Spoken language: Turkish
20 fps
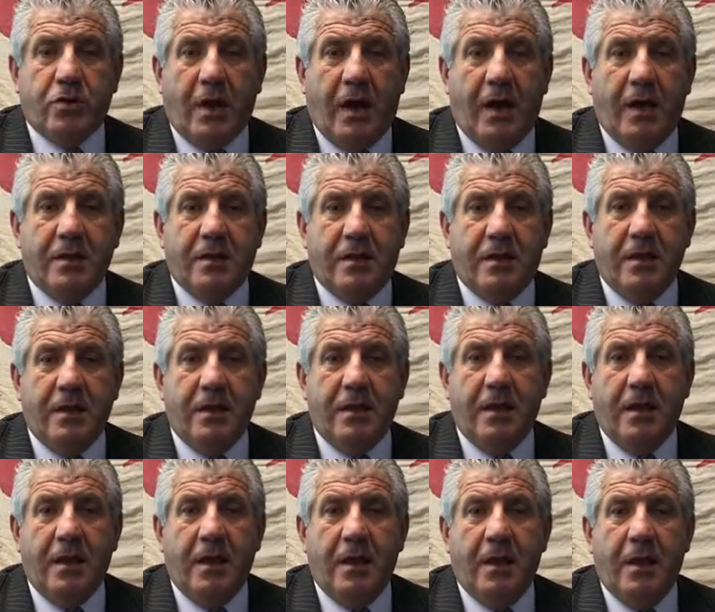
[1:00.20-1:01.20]

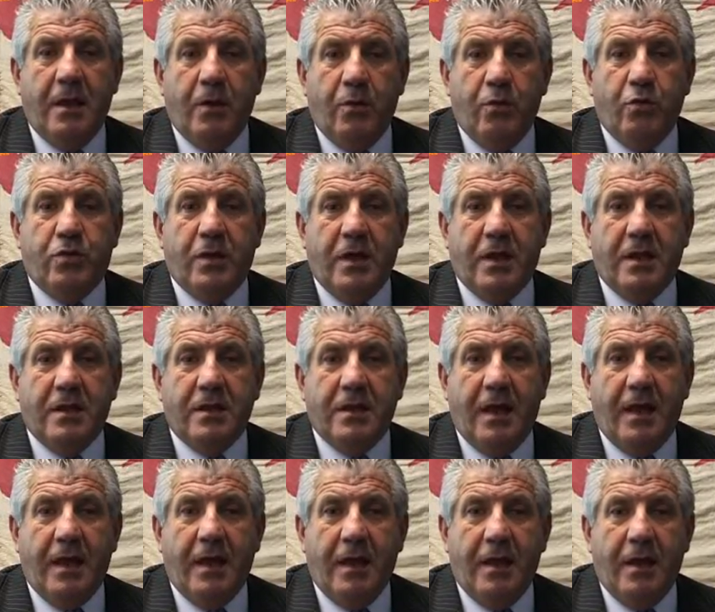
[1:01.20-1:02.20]
saatin
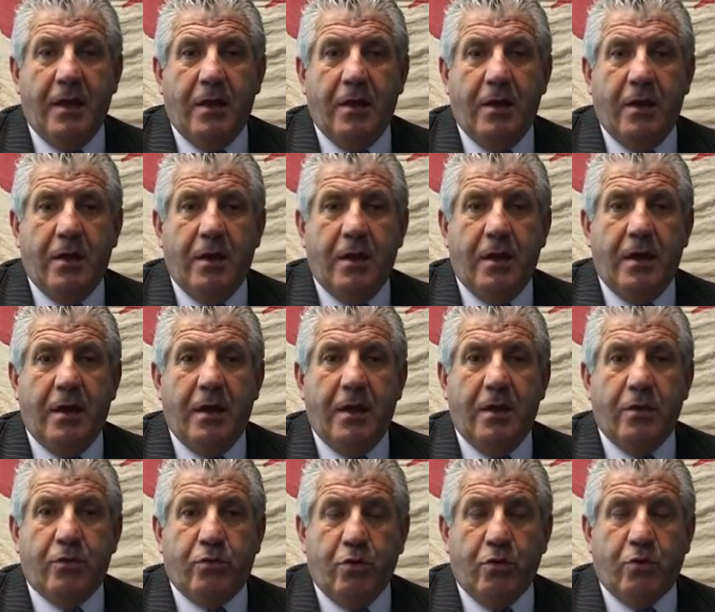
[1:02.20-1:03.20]
üzerinde
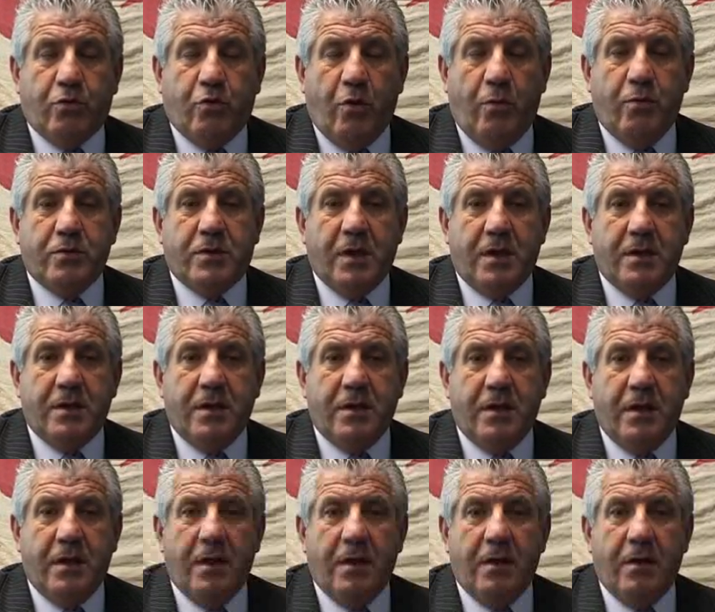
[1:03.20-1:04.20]
e, Türk
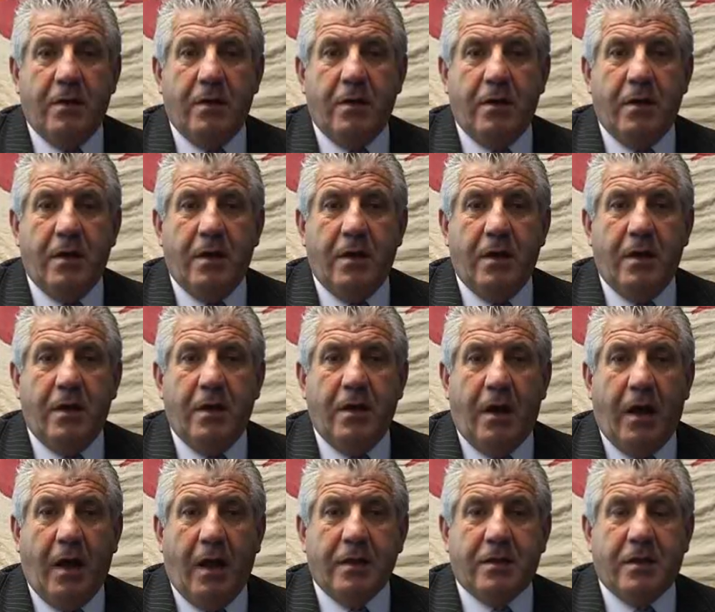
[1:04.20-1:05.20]
komutanının e,
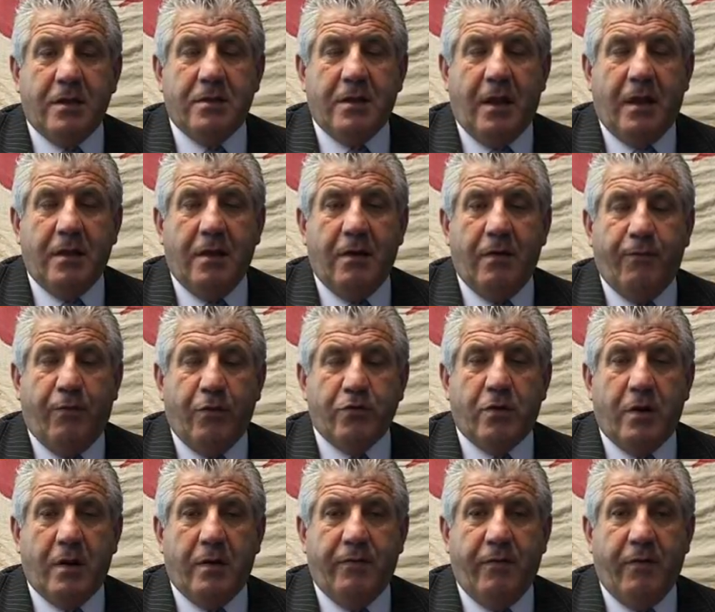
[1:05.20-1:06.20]
altından
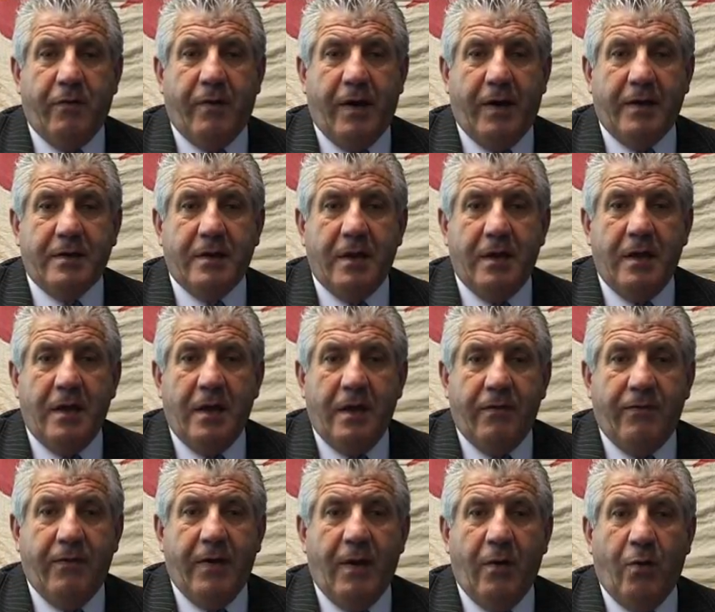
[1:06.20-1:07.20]
fotoğrafı var
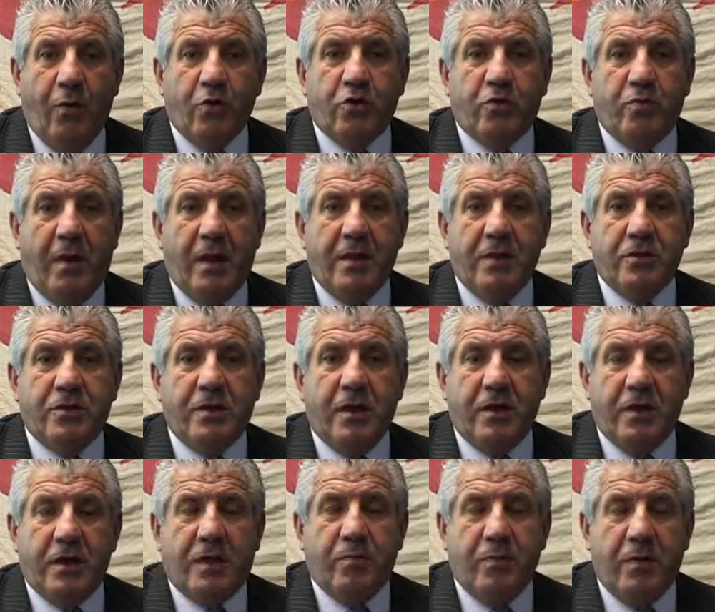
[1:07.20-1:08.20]
ve Osmanlıca
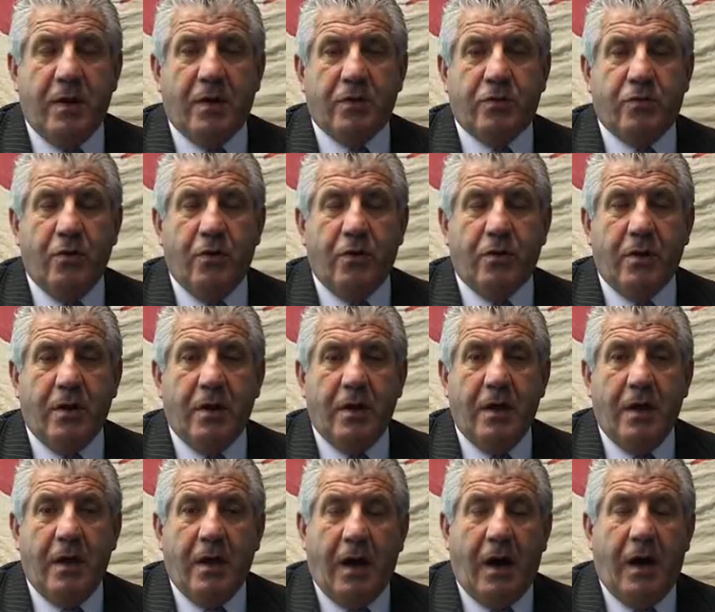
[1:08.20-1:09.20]
ismi yazıyor.
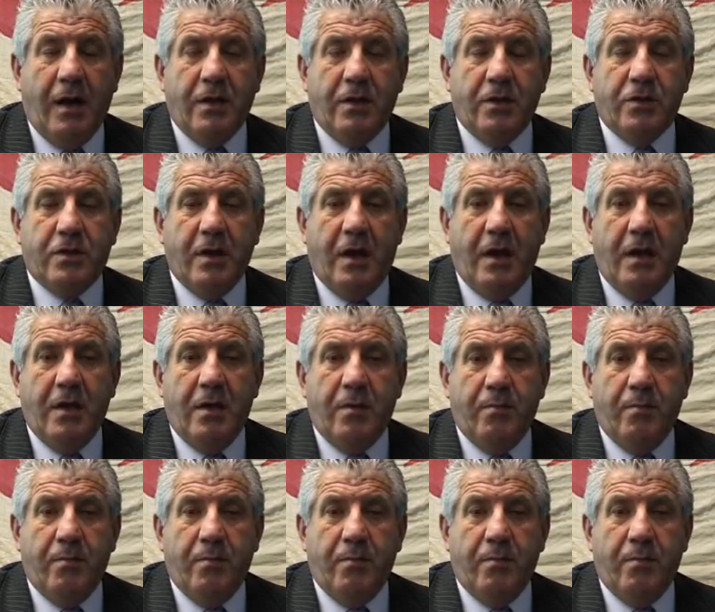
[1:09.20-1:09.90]
Ayrıca